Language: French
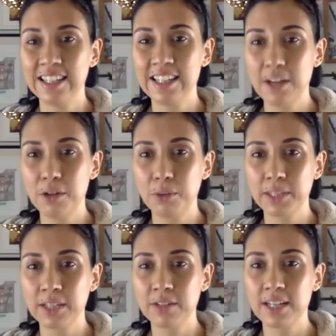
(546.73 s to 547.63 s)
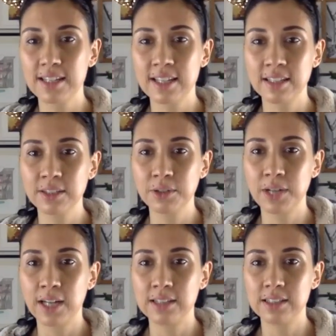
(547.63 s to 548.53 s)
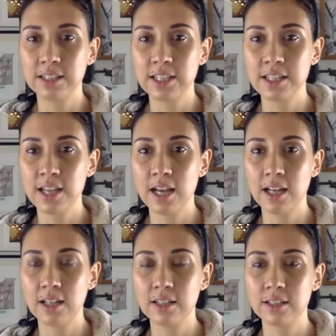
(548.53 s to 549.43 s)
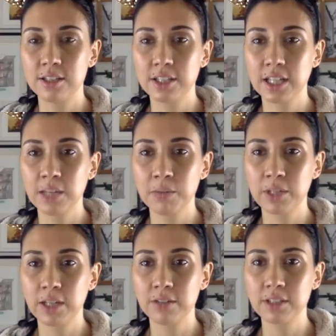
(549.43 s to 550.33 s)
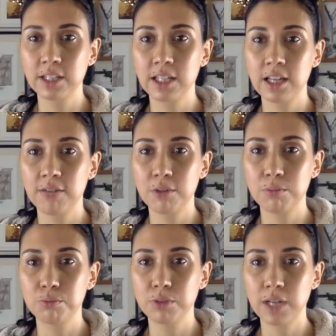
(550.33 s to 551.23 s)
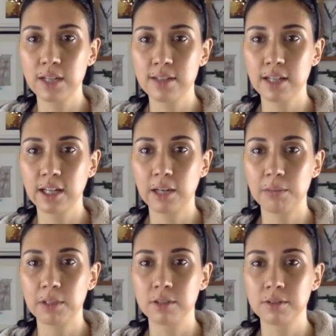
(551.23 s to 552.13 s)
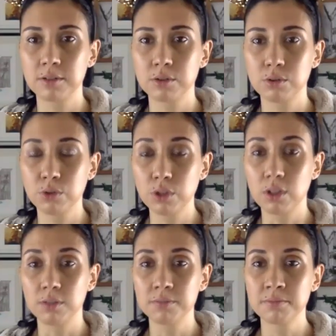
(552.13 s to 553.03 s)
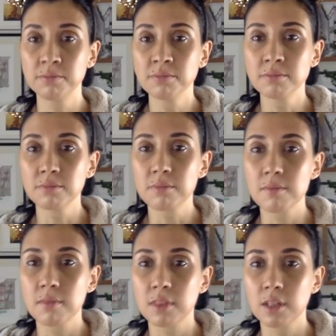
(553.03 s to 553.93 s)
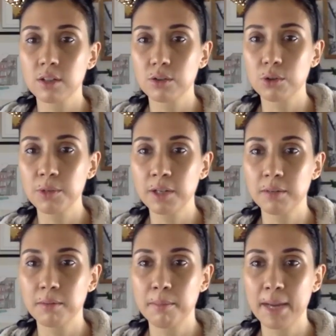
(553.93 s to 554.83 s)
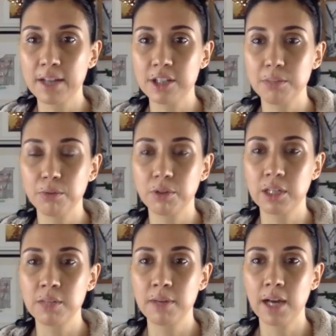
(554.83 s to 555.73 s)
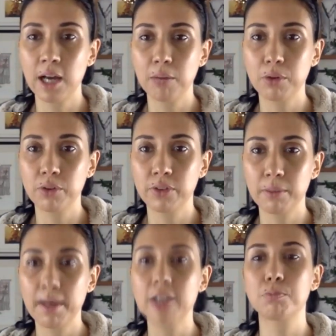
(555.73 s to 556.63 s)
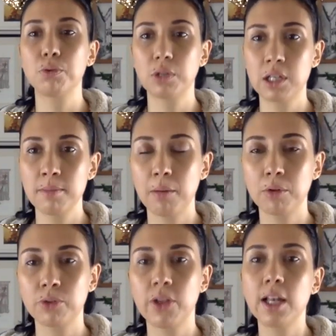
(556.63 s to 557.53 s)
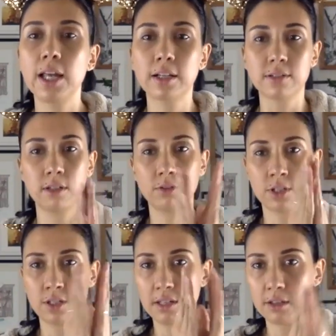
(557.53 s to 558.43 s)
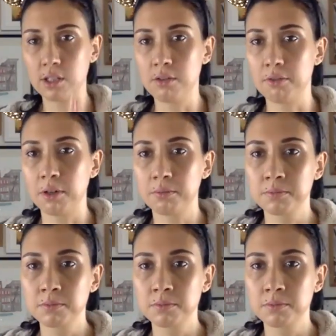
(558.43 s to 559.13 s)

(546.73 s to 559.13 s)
Il y a eu le week-end de la Saint-Nicolas. Génial. J'ai créé mon calendrier de l'Avent pour Instagram. Cool. Trop bien. Marcher pour le climat à Bruxelles. Marche pour le climat à Bruxelles. Excellente initiative.